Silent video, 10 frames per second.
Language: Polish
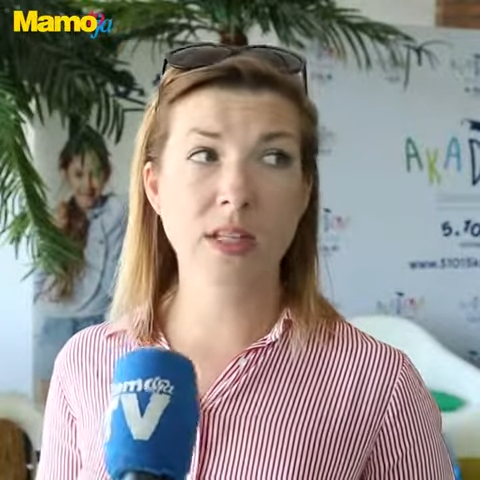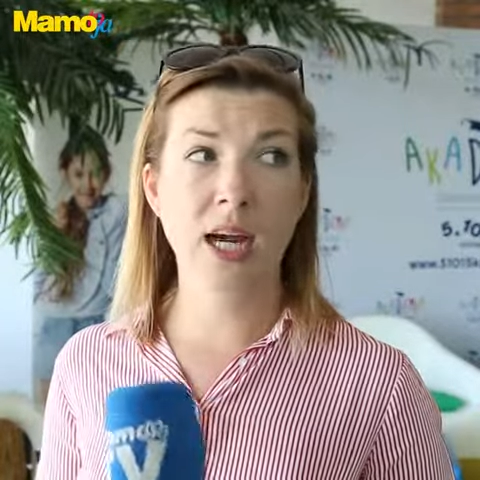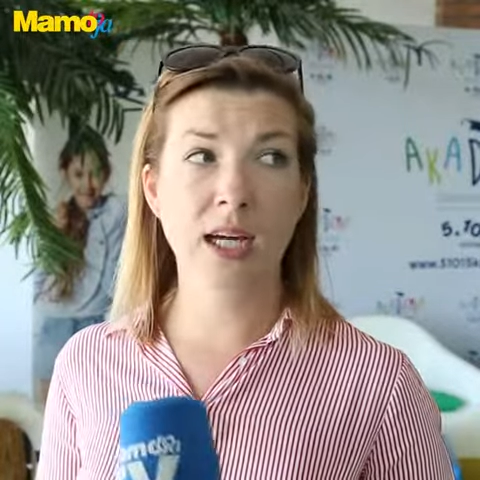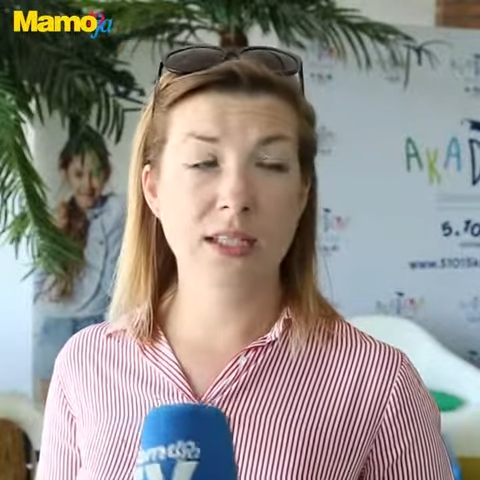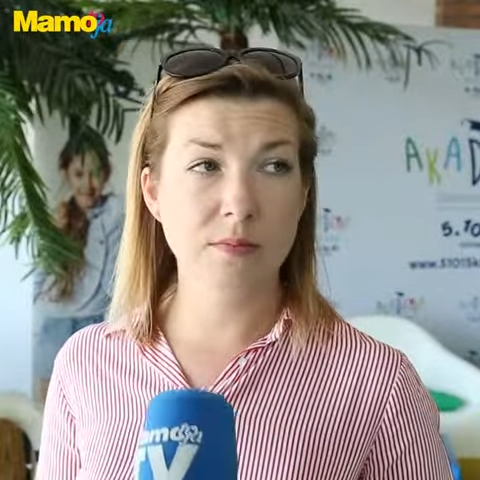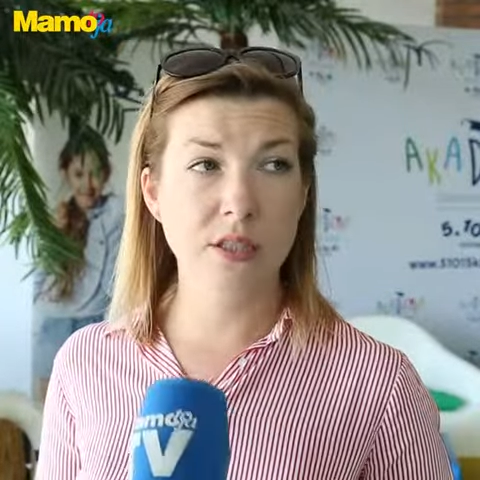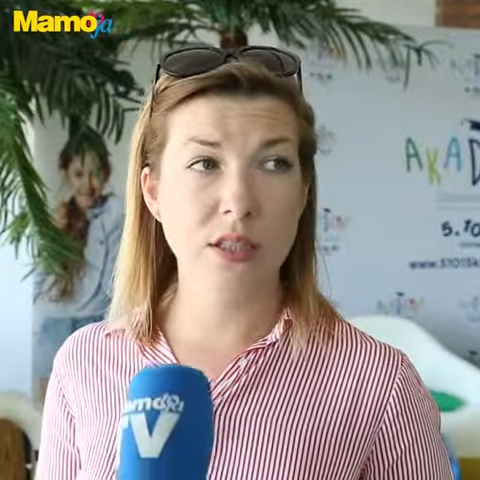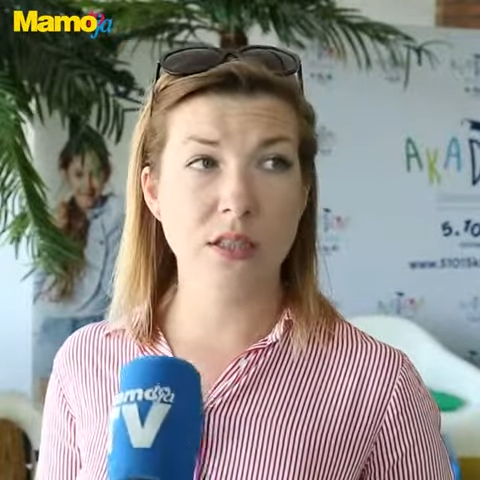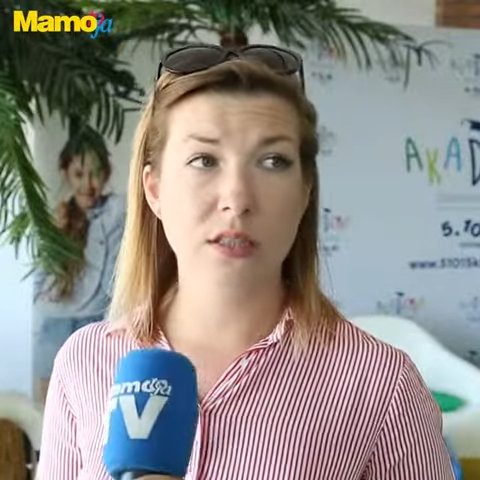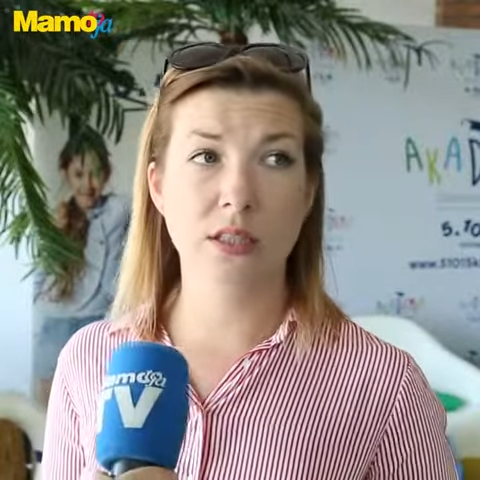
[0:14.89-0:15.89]

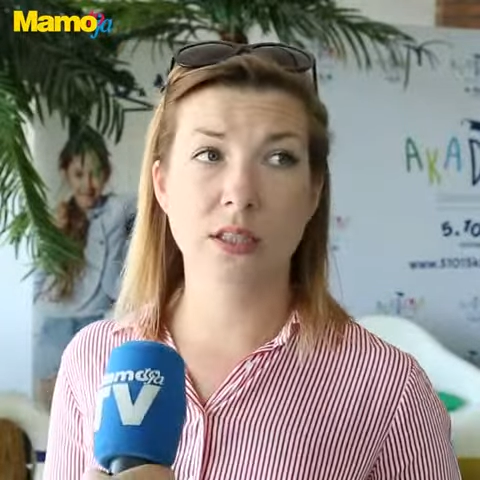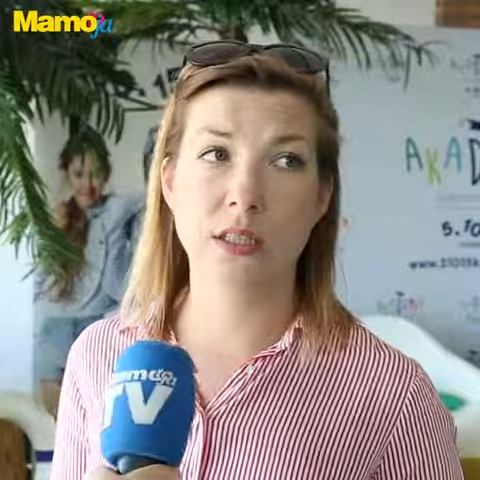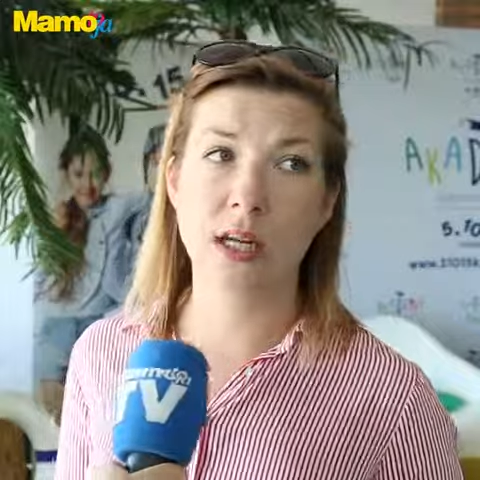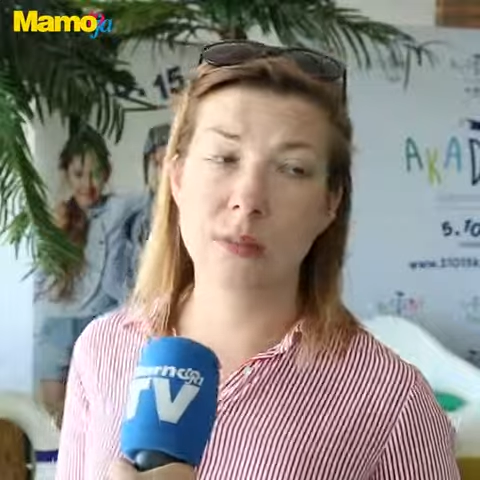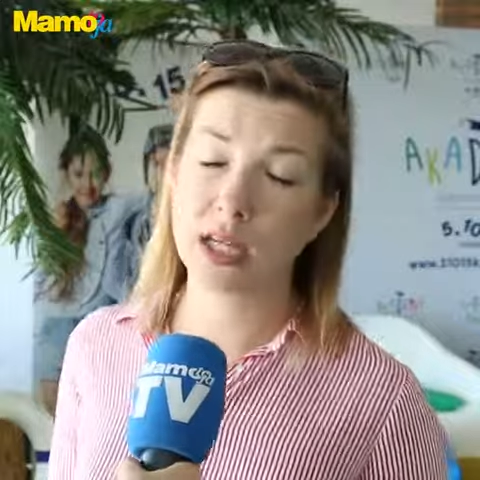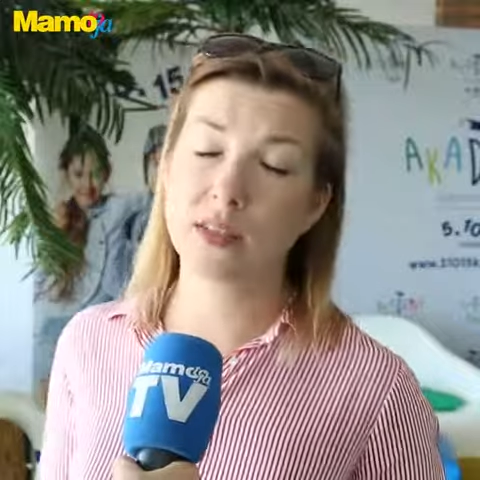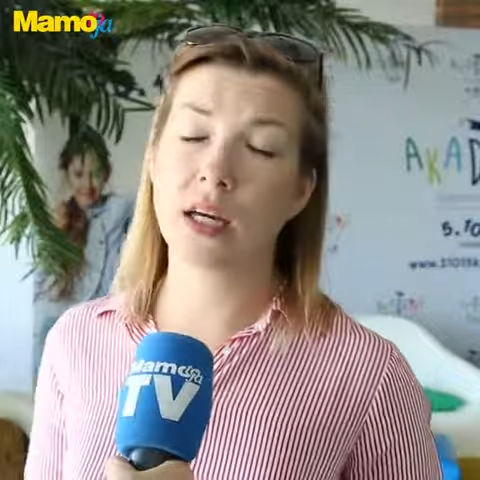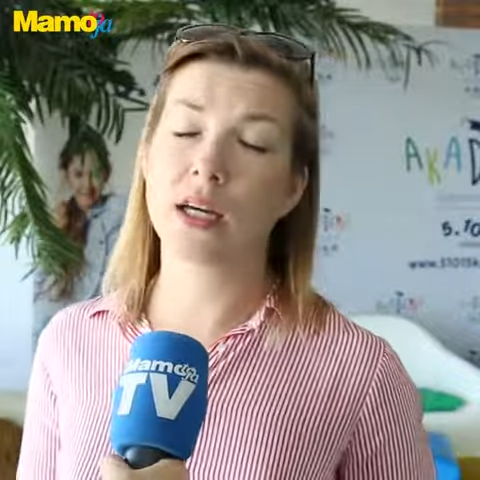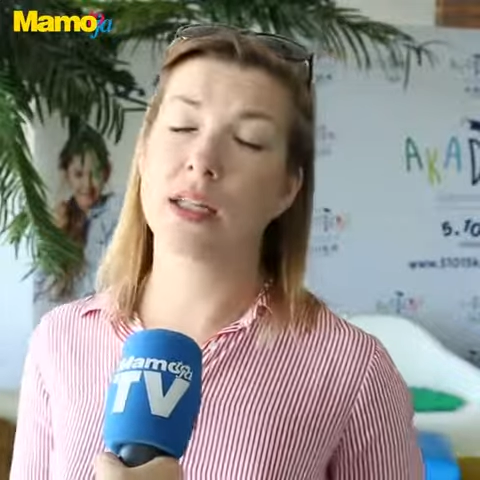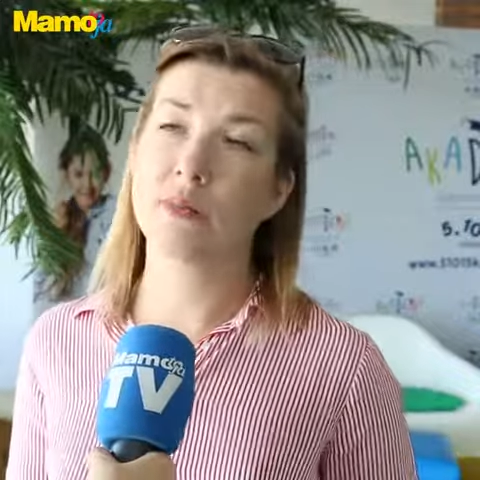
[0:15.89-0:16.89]
Akademii, e,
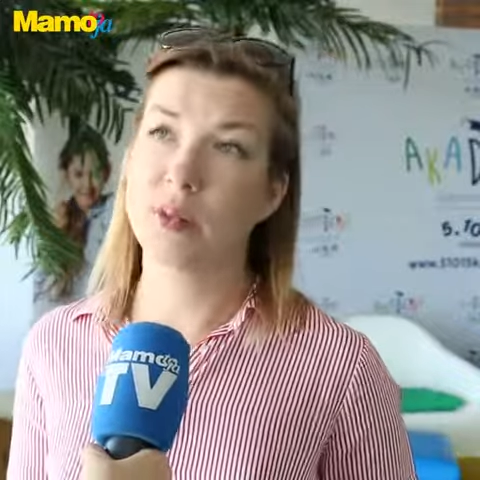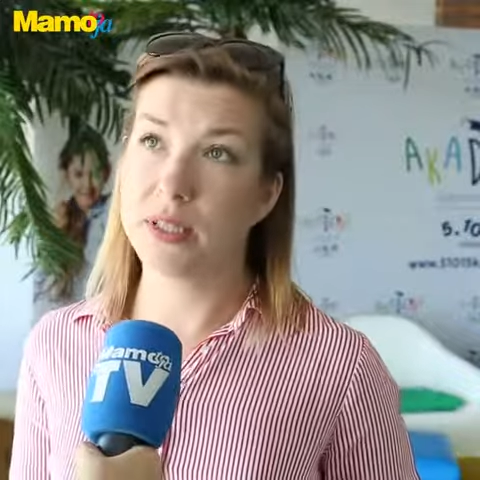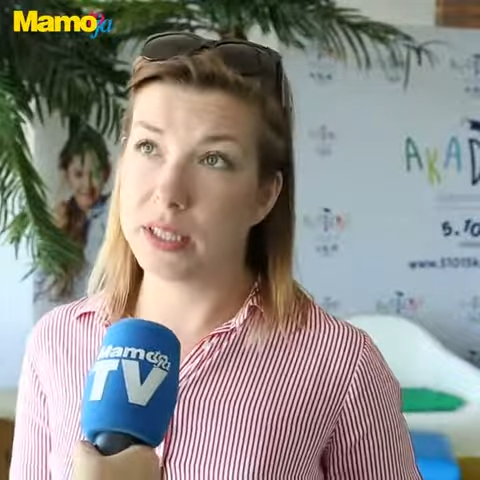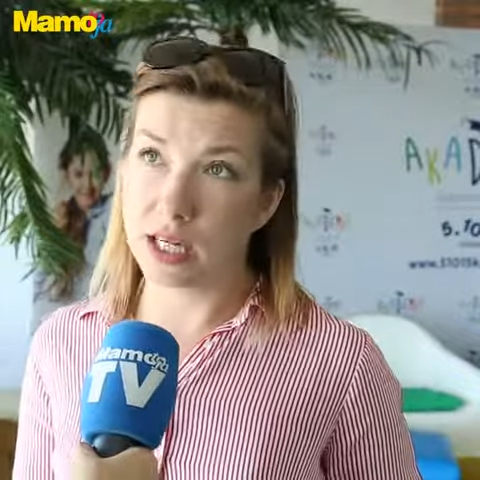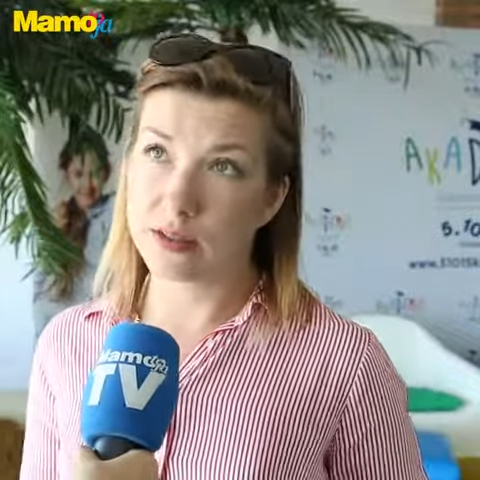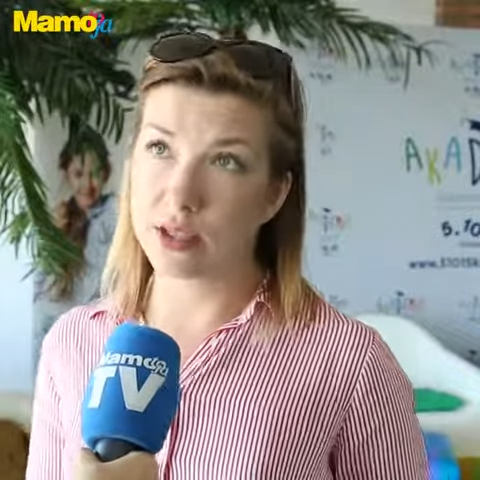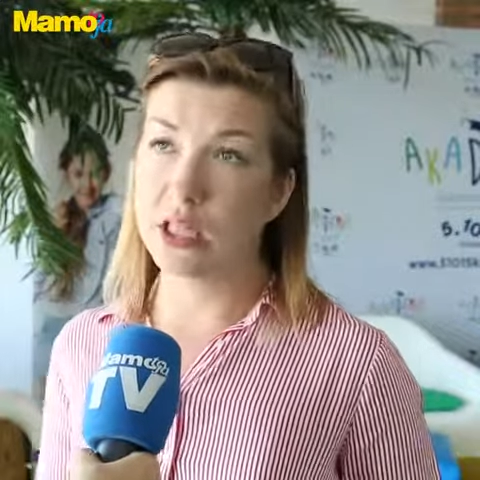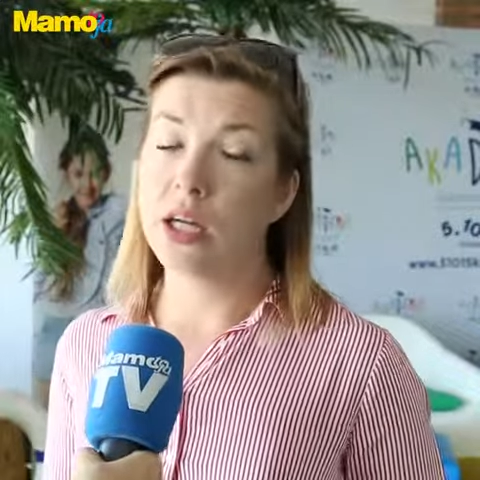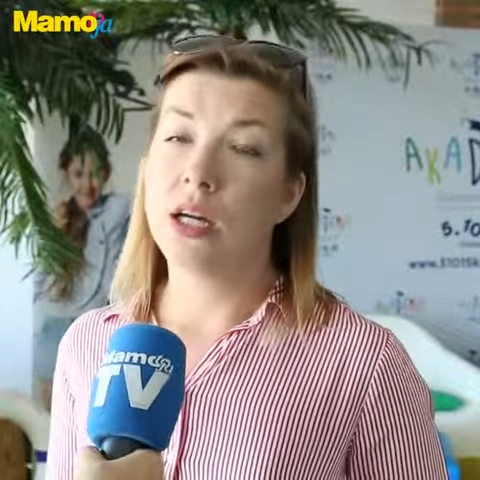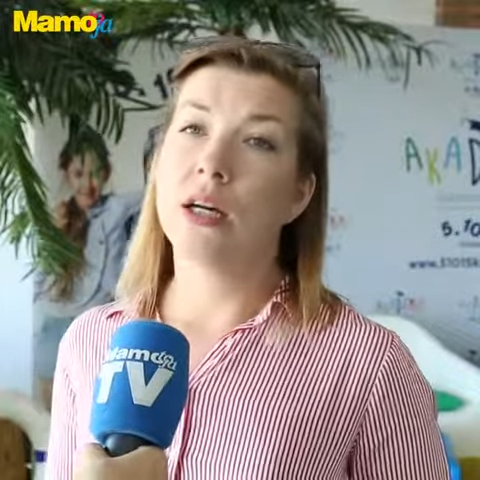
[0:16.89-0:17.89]
Amerykańskiej Akademii Pediatrii.